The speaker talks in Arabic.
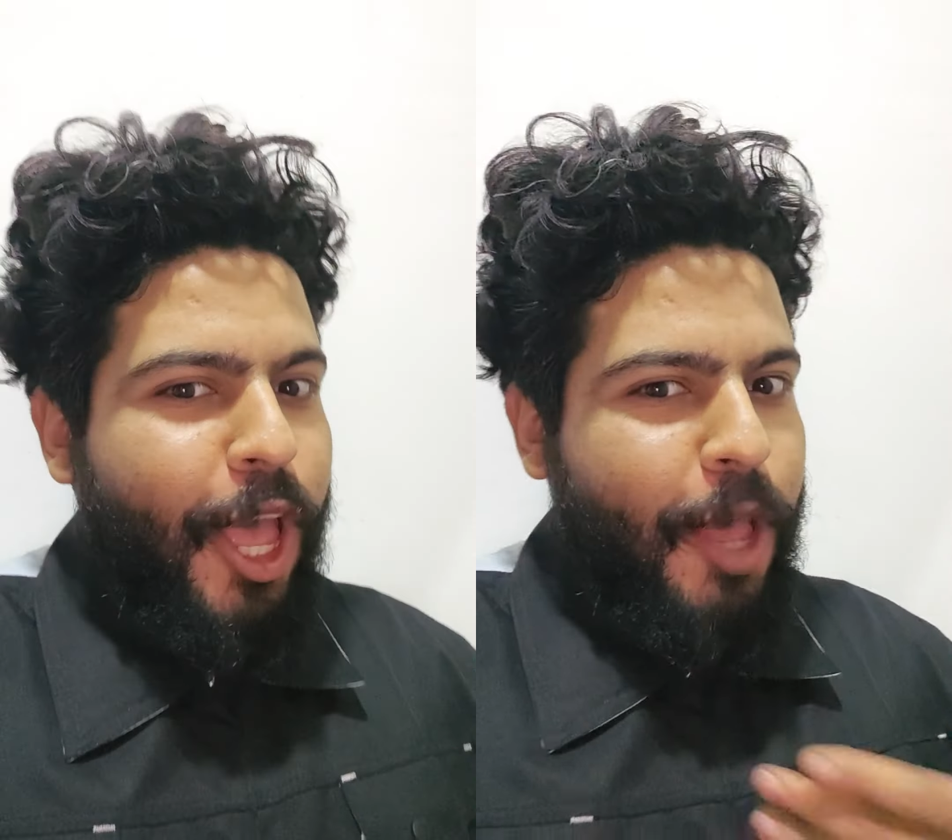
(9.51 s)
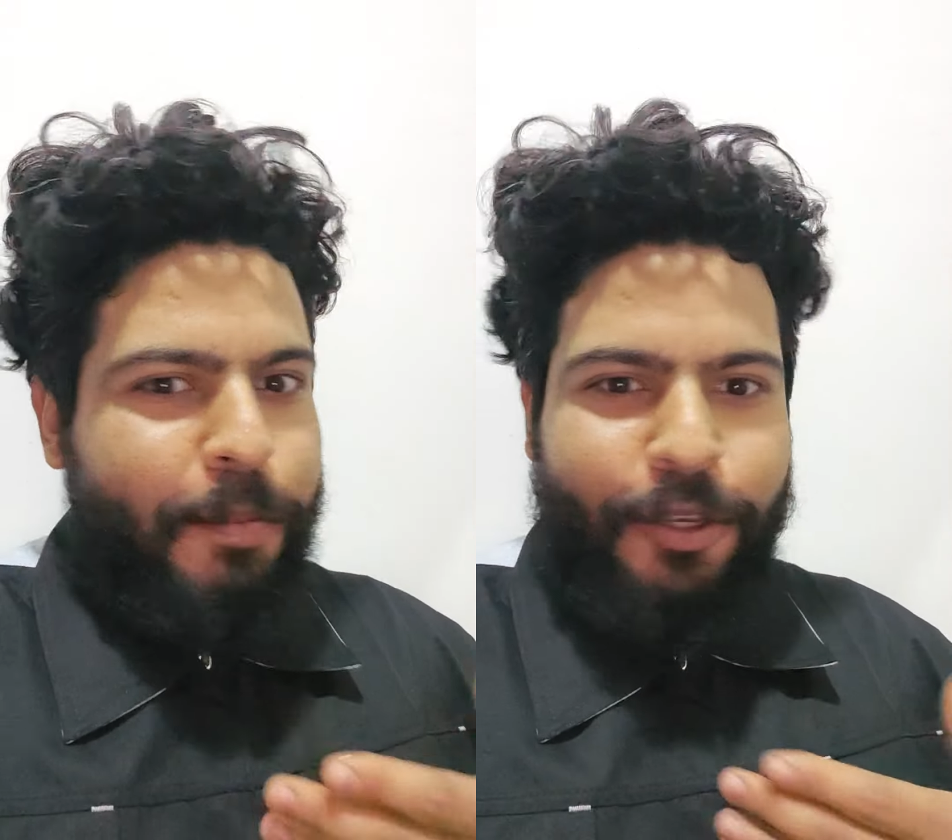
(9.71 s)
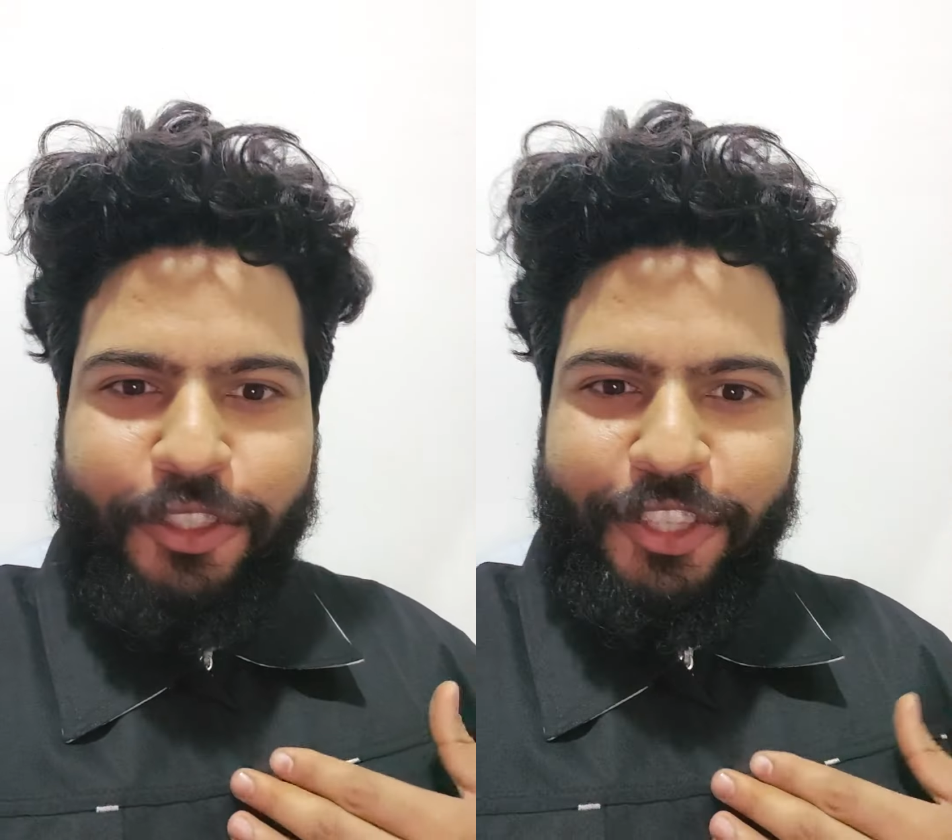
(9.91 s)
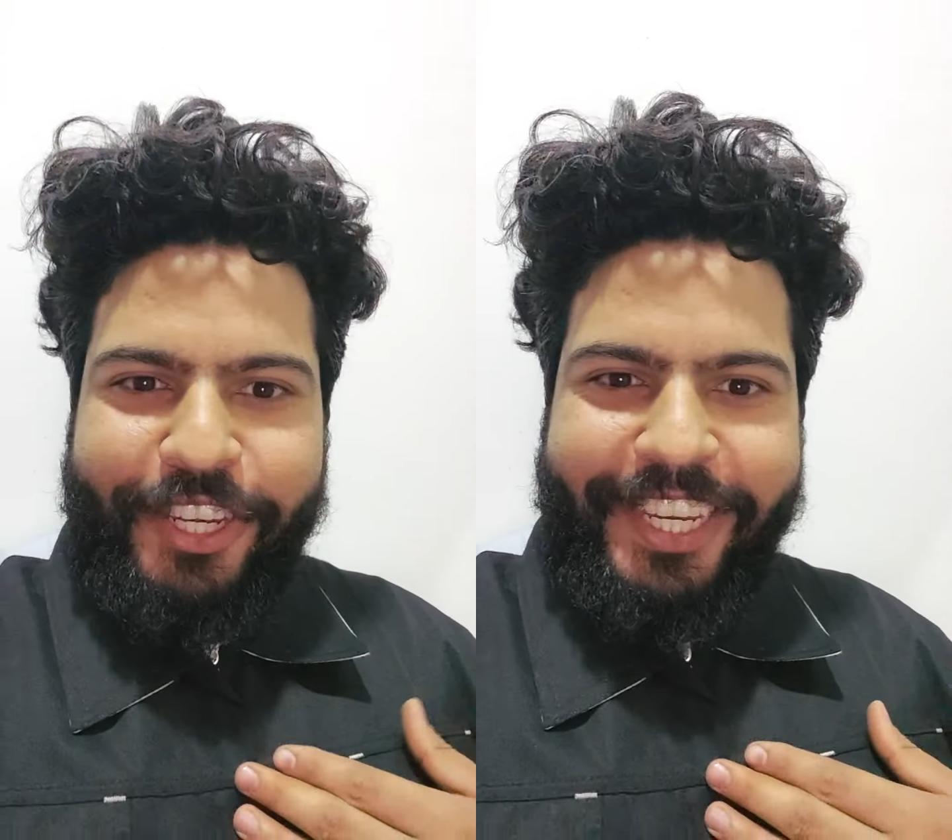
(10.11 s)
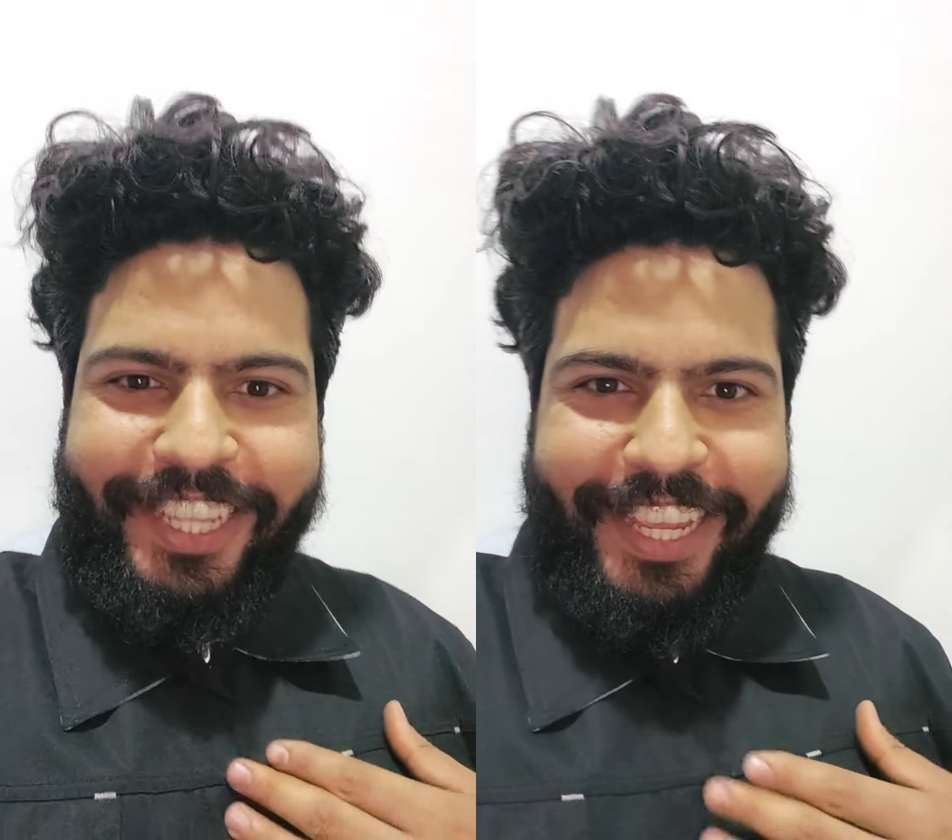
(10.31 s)
بحسن
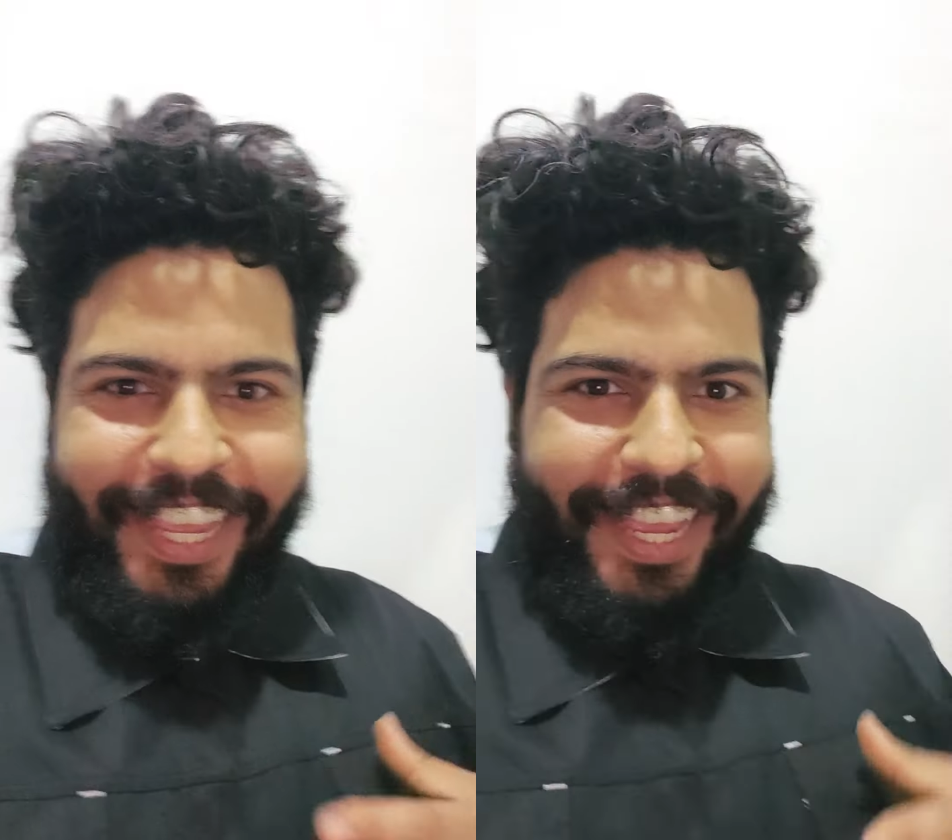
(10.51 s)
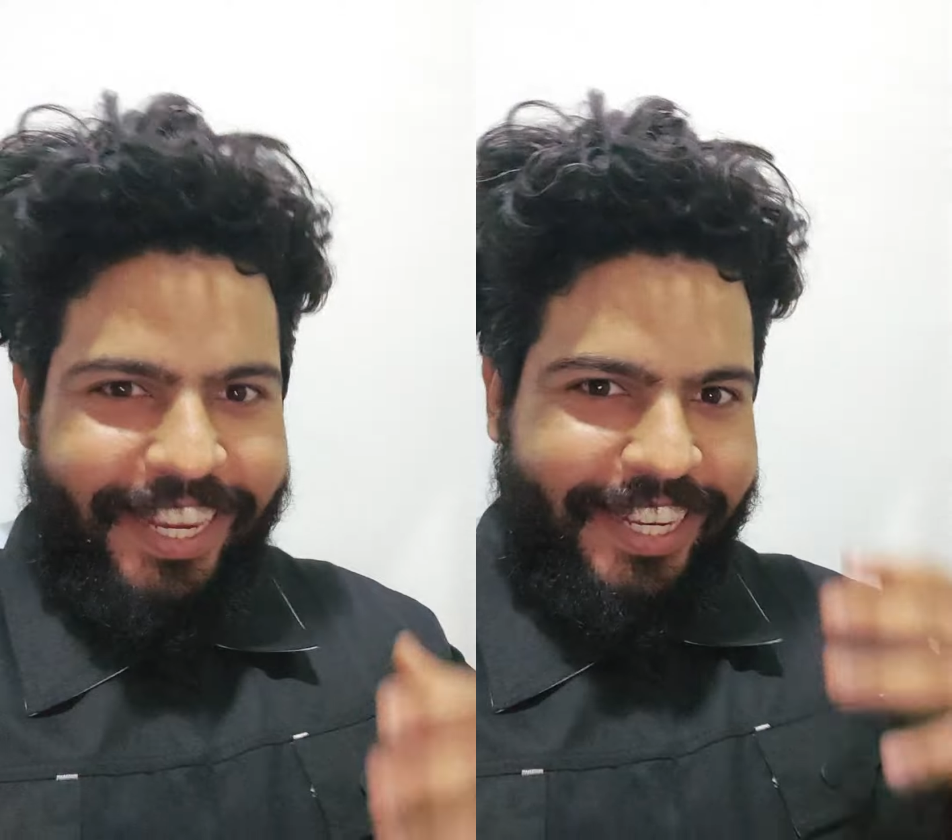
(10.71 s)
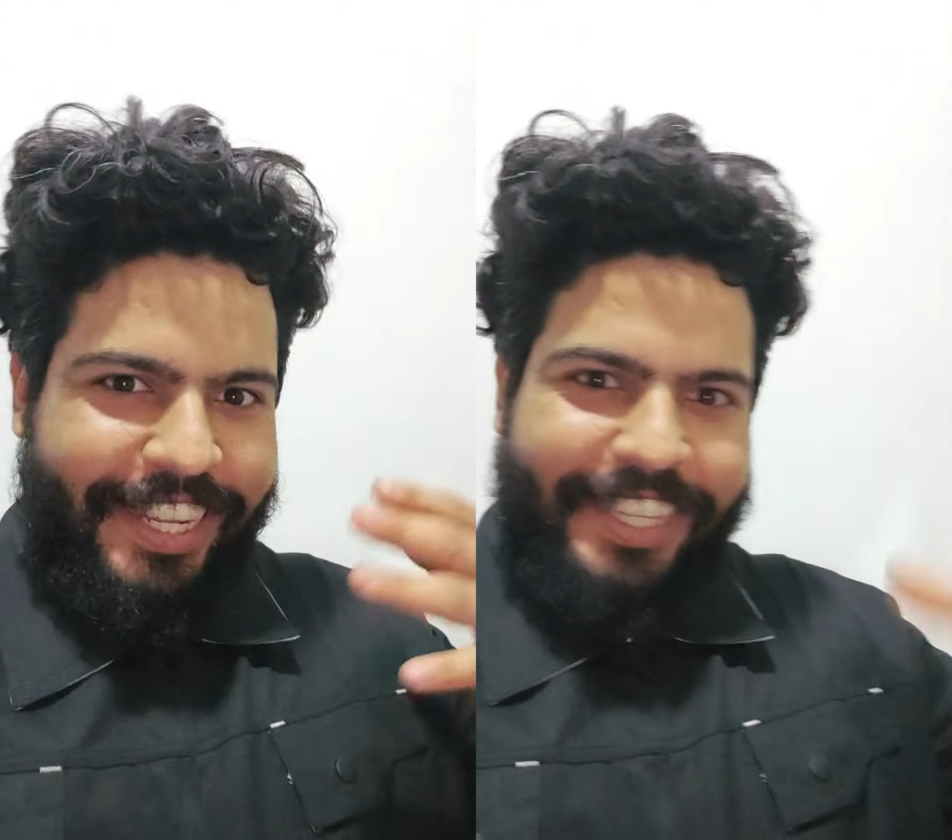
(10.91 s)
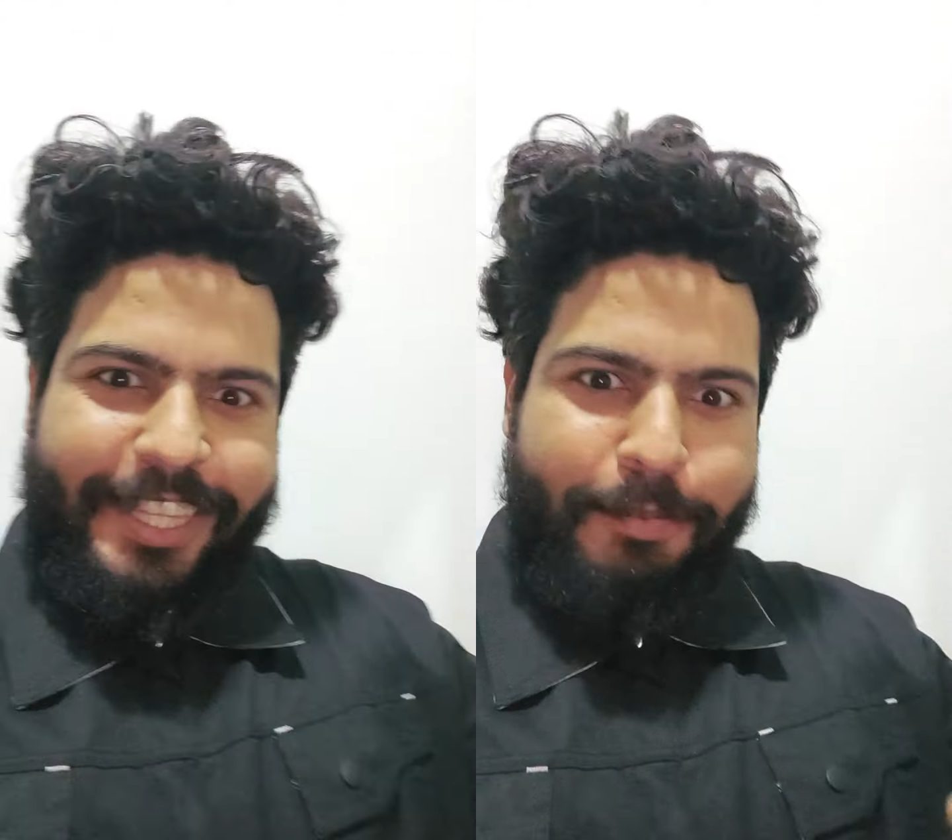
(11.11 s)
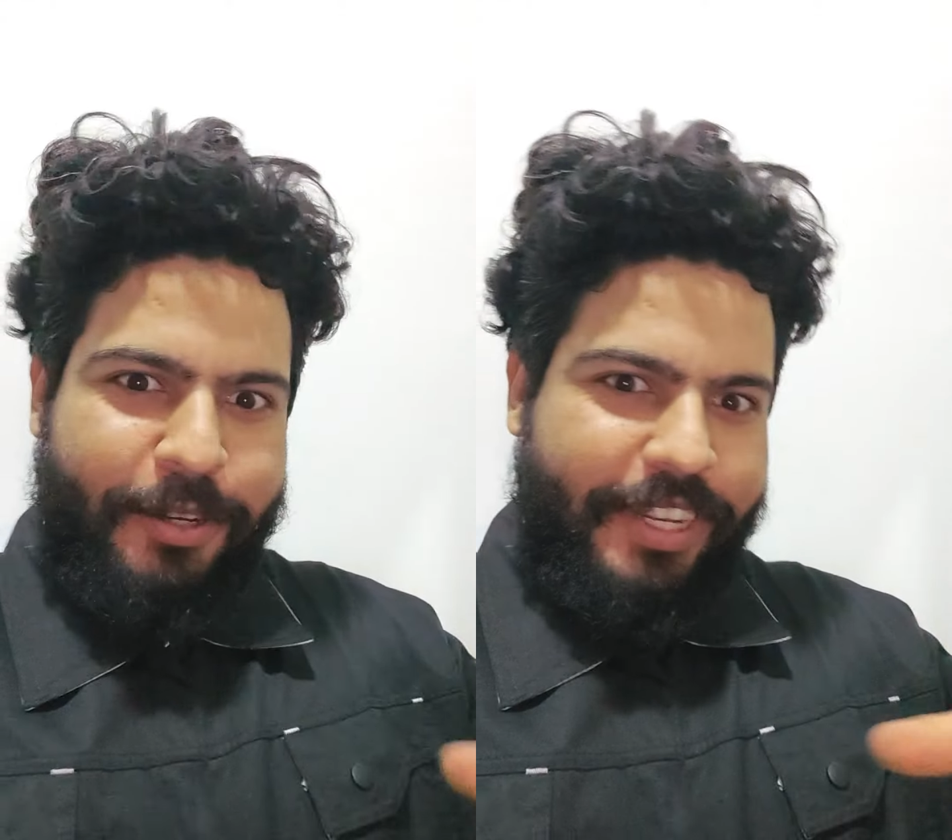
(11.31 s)
نيه يعني نعتبر